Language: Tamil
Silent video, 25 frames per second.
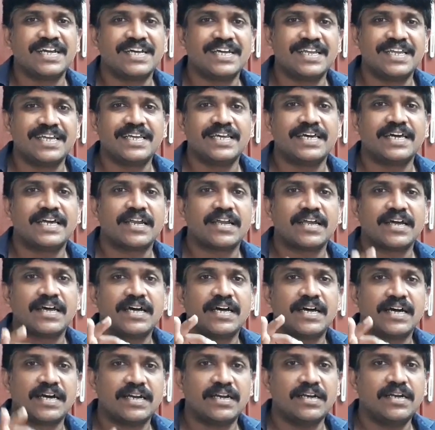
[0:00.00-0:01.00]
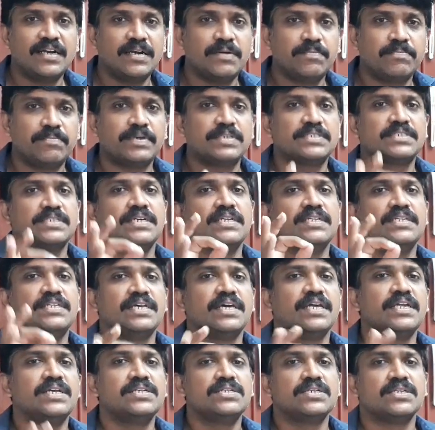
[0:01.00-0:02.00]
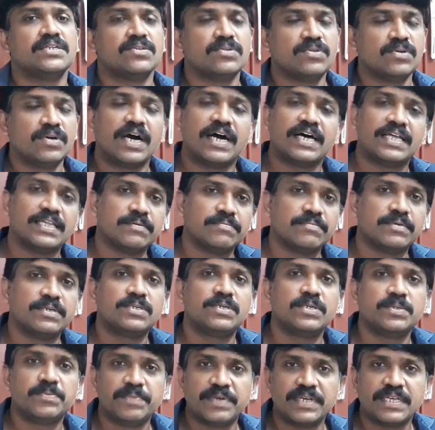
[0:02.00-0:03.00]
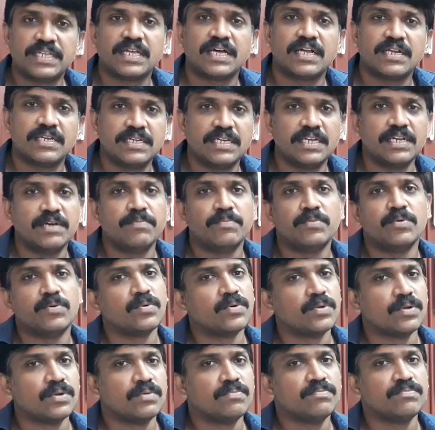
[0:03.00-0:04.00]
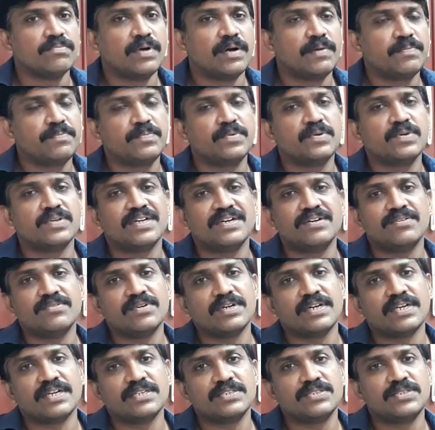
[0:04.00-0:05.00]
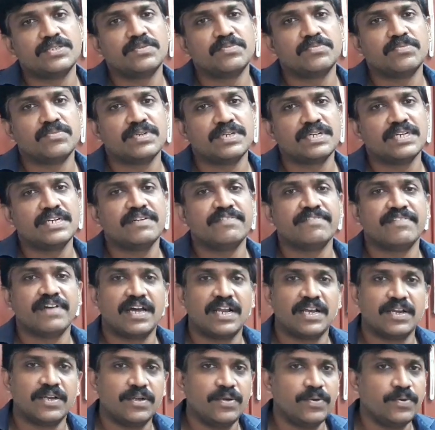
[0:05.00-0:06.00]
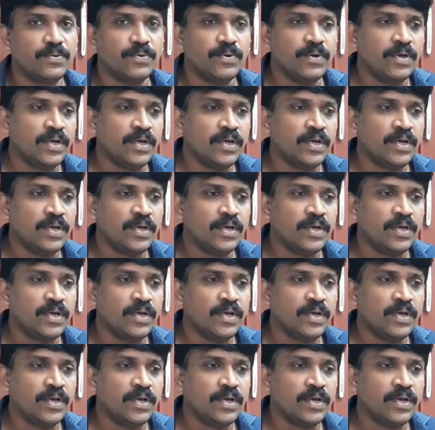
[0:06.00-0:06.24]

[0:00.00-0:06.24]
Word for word: கிளியராக ஹண்ட்ரட் பர்சன்ட் தெரிஞ்சிருக்கோ அதை மட்டுமே தான் நீங்கள் போடணும் அப்போ தான் உங்கள் ரெசியூமுக்கு வேல்யூ